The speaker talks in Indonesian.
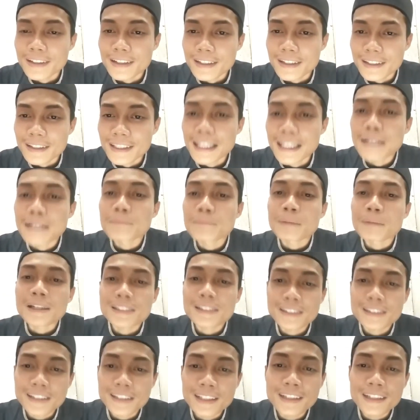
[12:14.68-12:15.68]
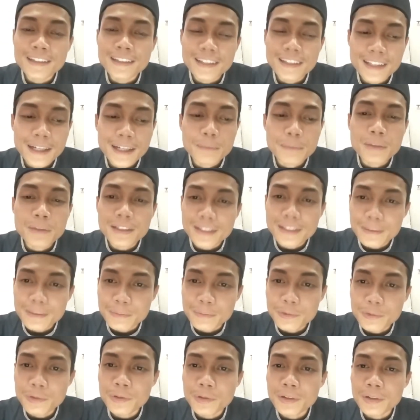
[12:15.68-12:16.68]
dan pasti ketika
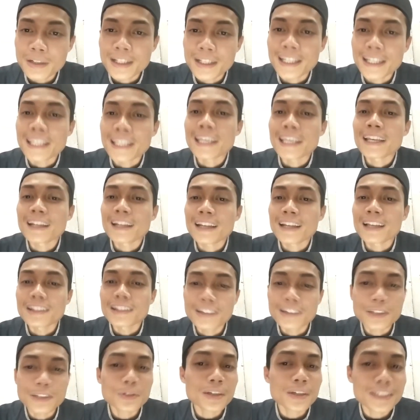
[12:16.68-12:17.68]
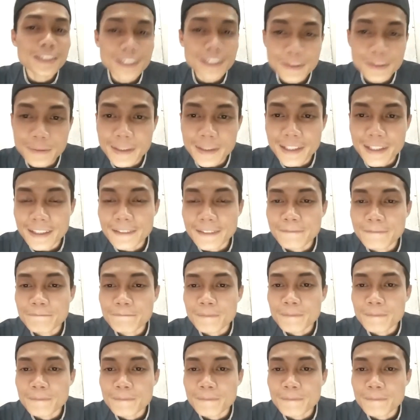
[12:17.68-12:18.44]
bertemu keinginan Allah itu yang terbaik.